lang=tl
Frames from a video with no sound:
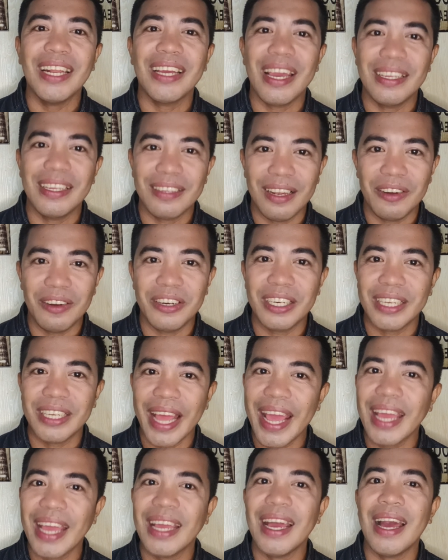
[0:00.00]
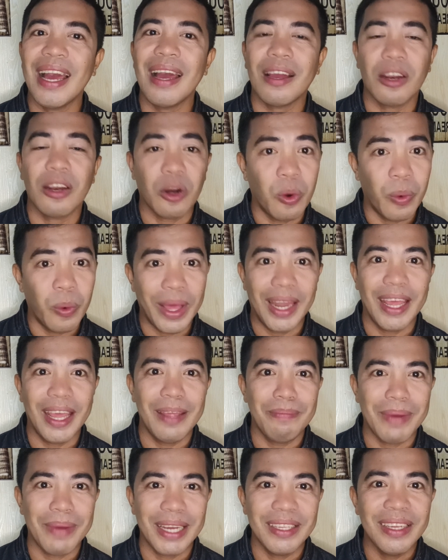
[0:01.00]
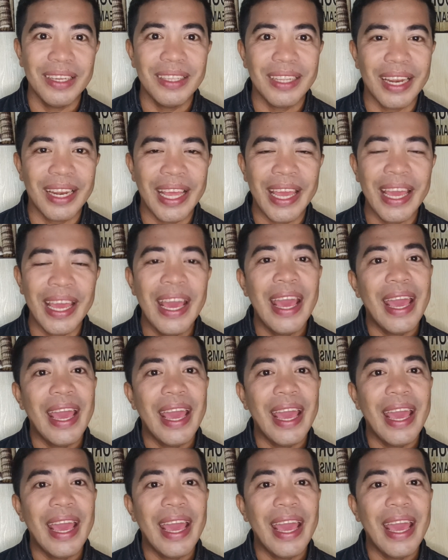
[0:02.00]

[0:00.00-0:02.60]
Gaisal Ortega, Cruella and Pageantry,